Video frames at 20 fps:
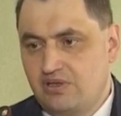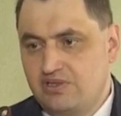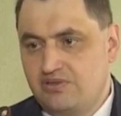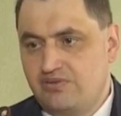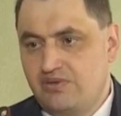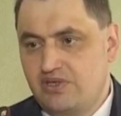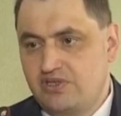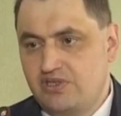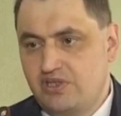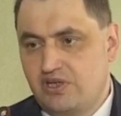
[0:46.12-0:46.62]

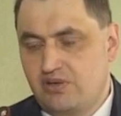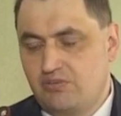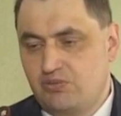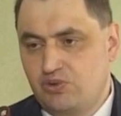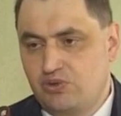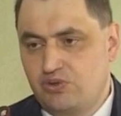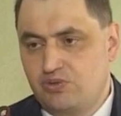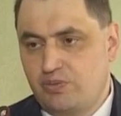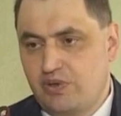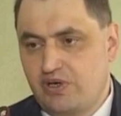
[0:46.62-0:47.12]
сверстниками,
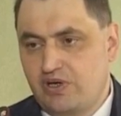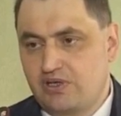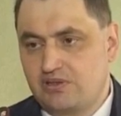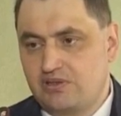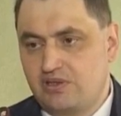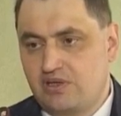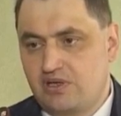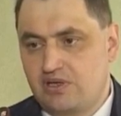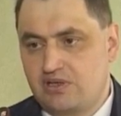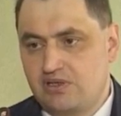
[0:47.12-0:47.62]
то есть
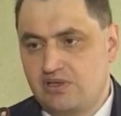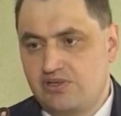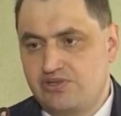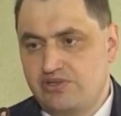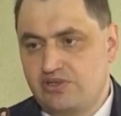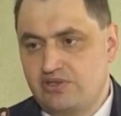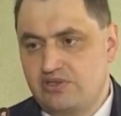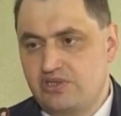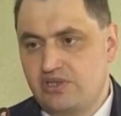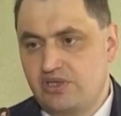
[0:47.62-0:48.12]
показывали
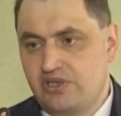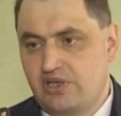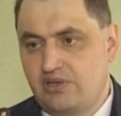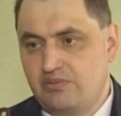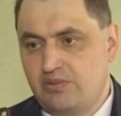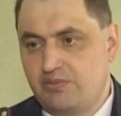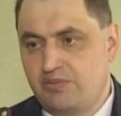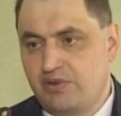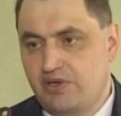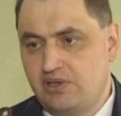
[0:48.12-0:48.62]
различные оценки
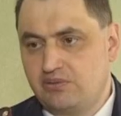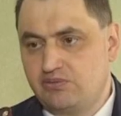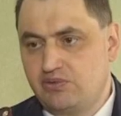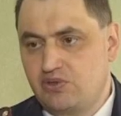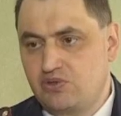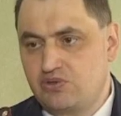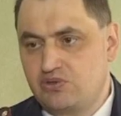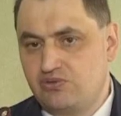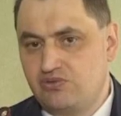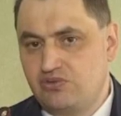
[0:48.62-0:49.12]
по правилам
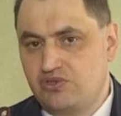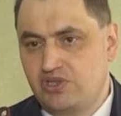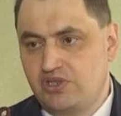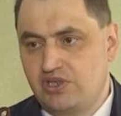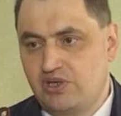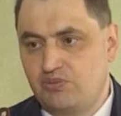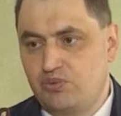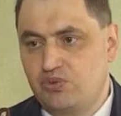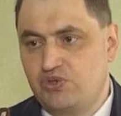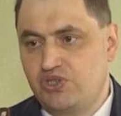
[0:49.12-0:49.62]
дорожного
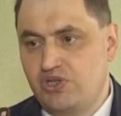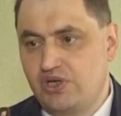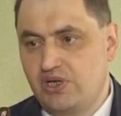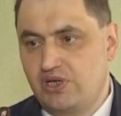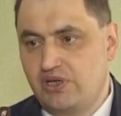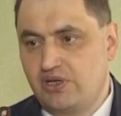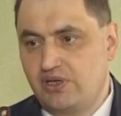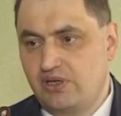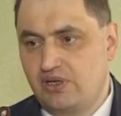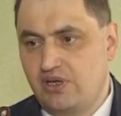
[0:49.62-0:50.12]
движения,
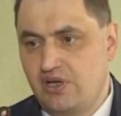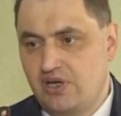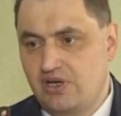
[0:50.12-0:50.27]
обучали их,